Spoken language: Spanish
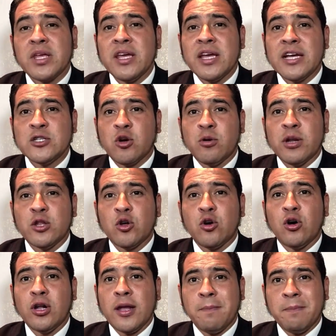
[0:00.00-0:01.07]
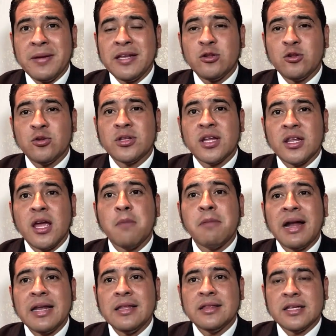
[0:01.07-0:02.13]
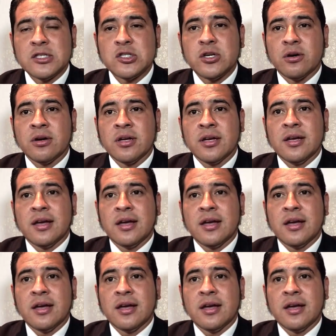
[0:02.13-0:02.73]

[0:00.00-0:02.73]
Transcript: y que sobre todo el espíritu tenía mala intención.